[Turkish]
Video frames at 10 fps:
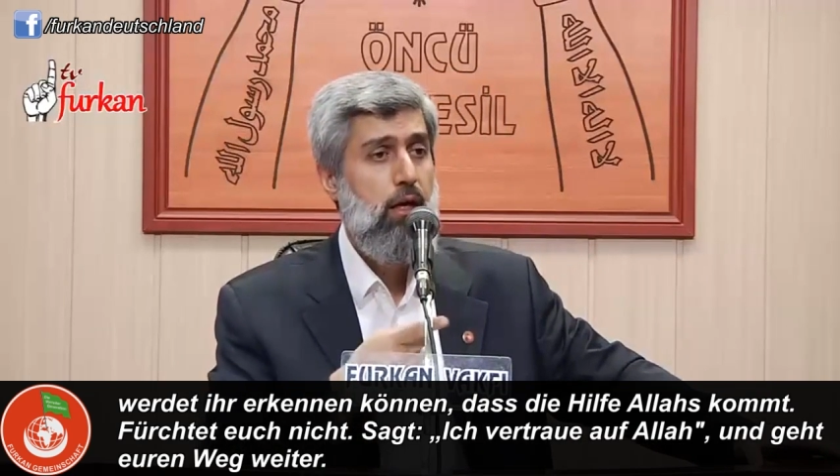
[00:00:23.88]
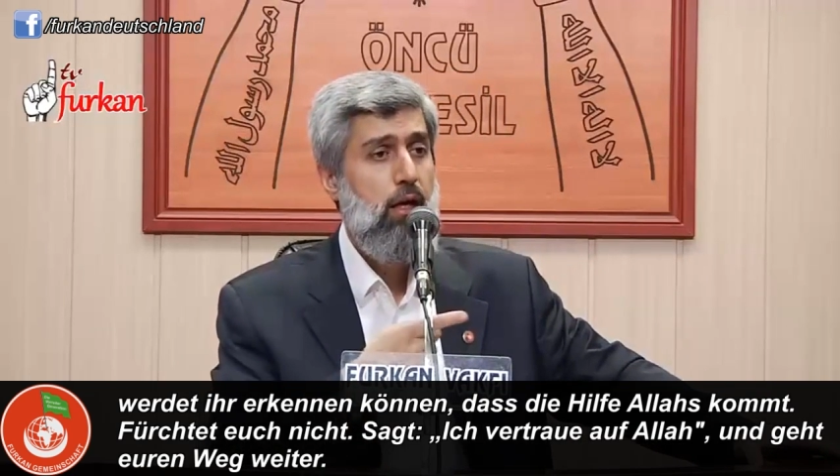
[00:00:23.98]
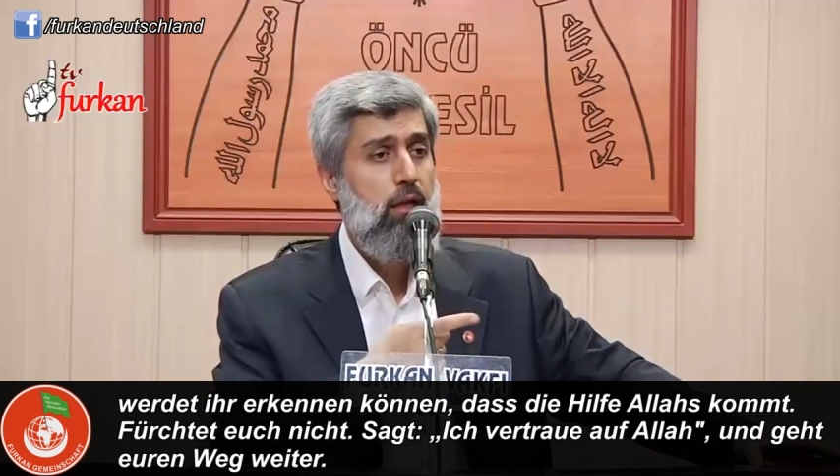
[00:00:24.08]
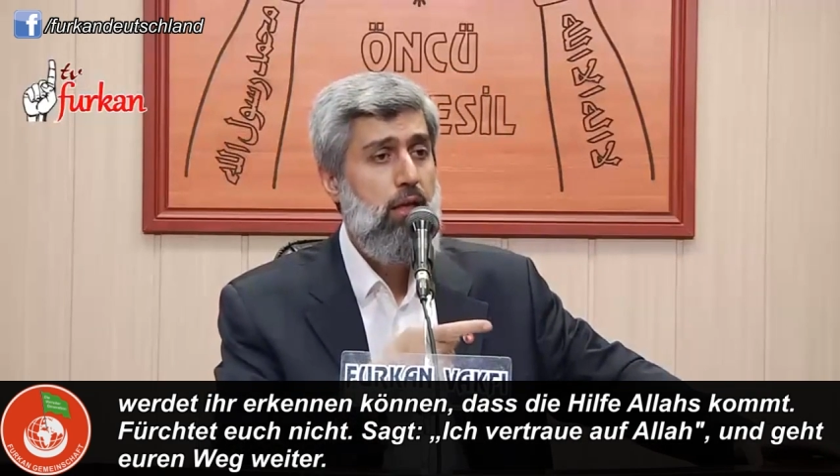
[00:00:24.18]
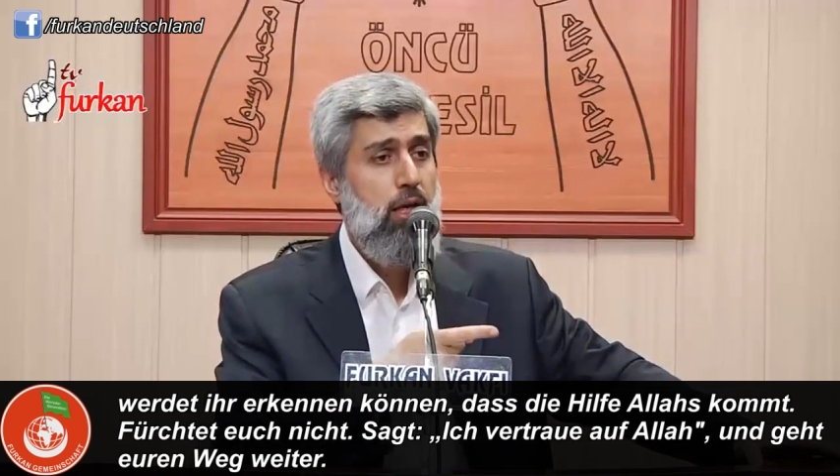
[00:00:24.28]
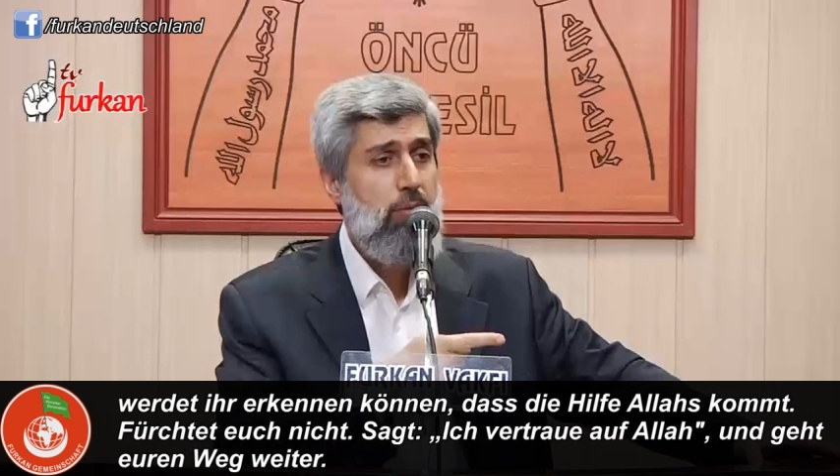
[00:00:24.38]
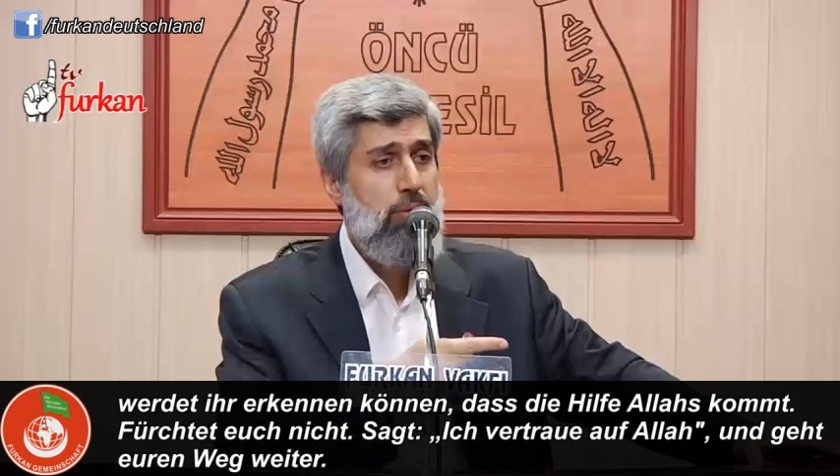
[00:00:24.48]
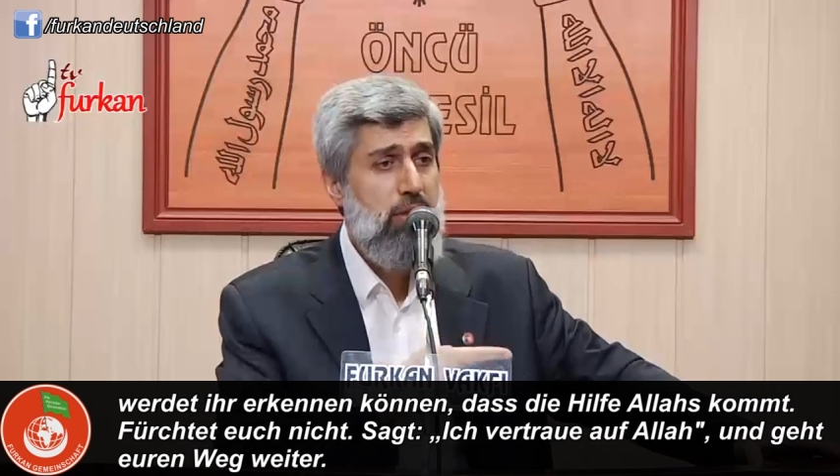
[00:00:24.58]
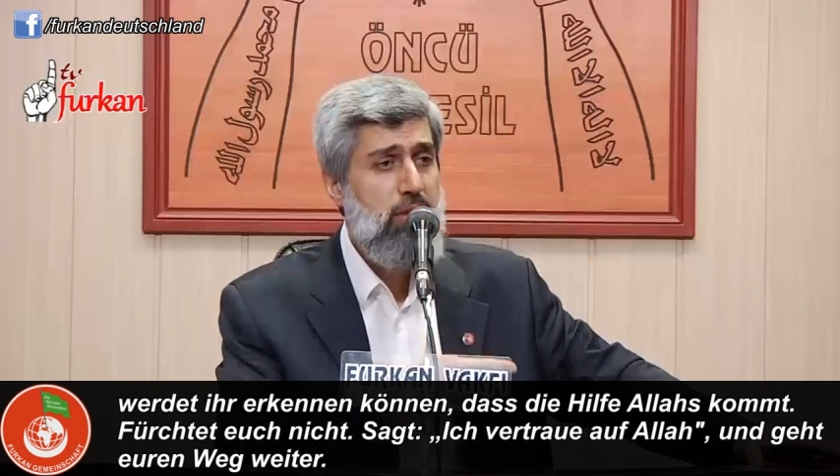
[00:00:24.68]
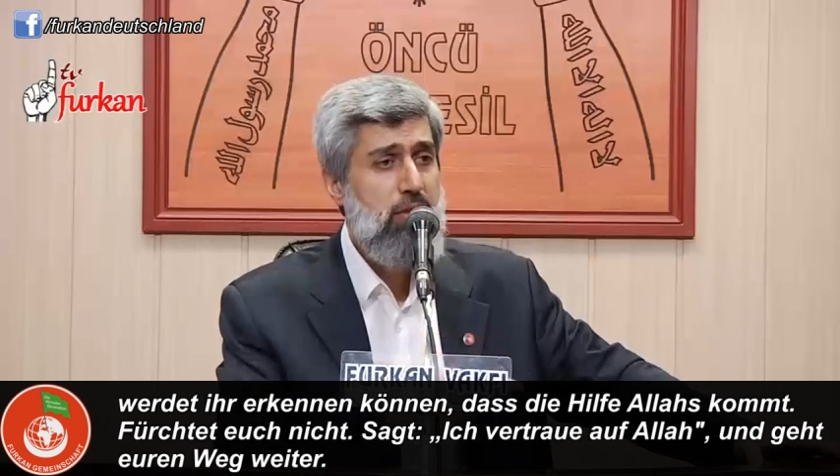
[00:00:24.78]

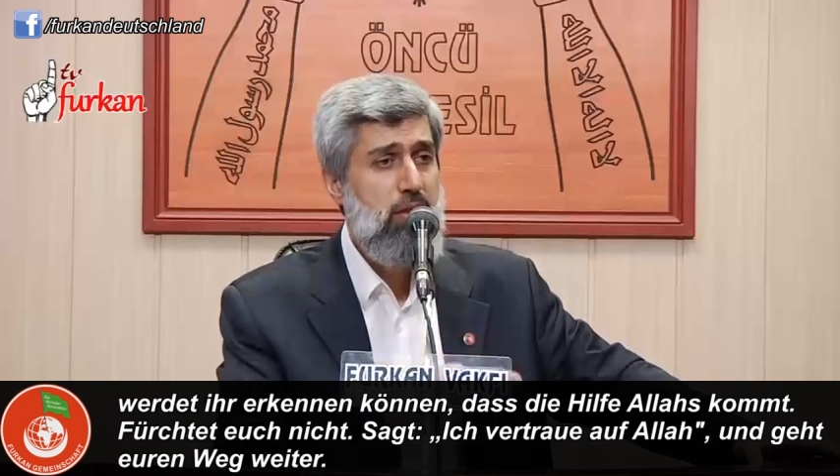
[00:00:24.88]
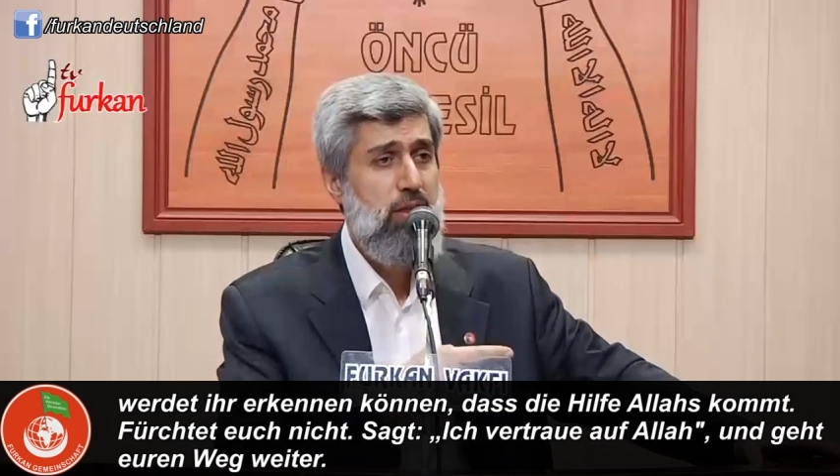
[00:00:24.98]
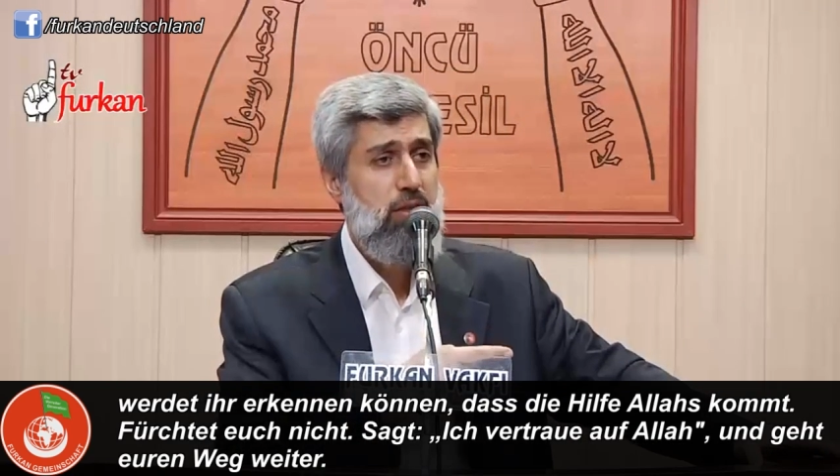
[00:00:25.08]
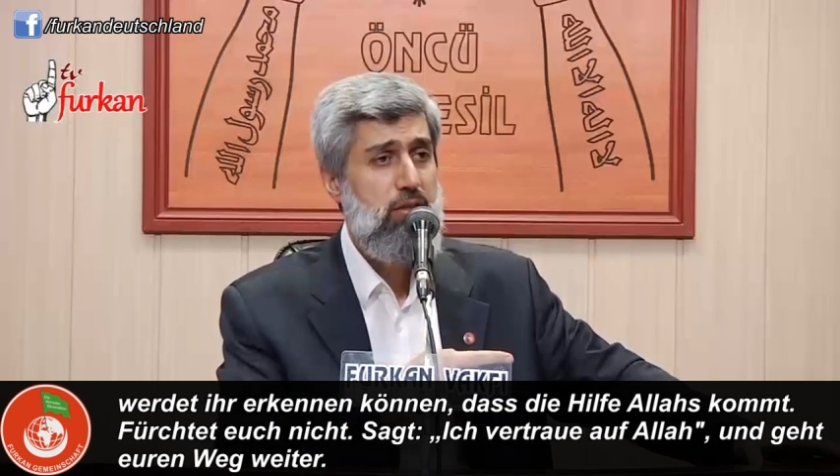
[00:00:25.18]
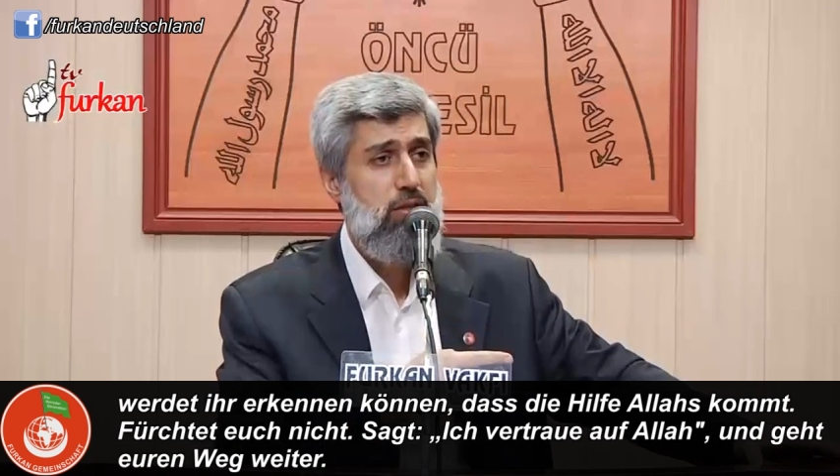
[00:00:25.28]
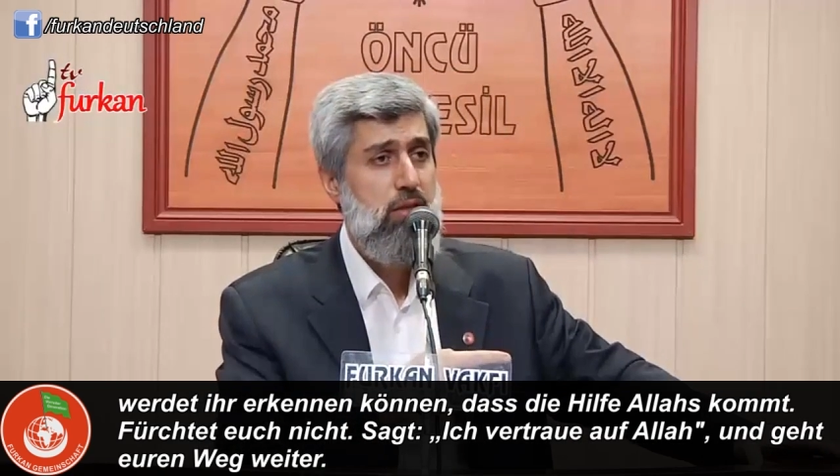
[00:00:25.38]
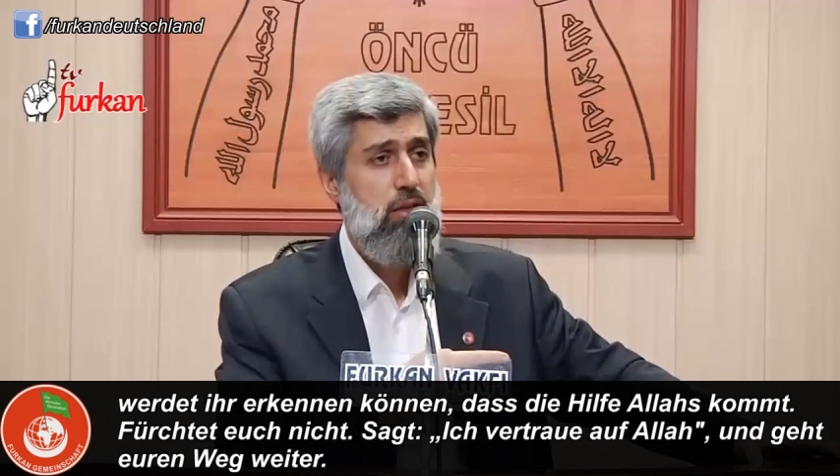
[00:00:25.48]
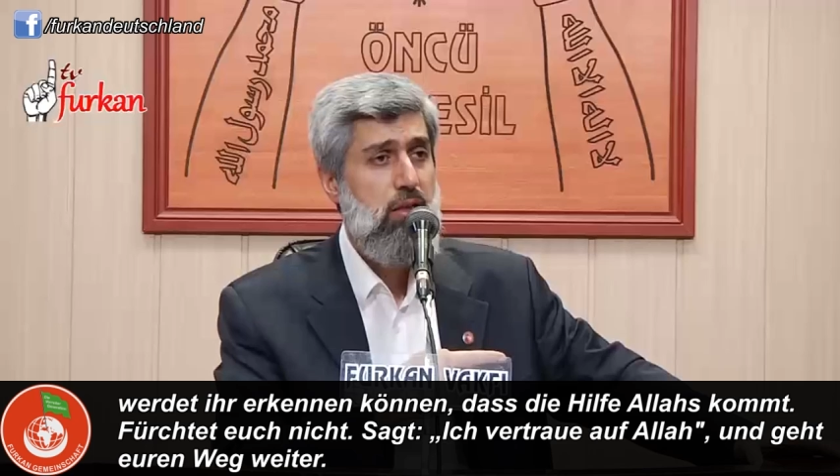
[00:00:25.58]
anlayabilirsiniz.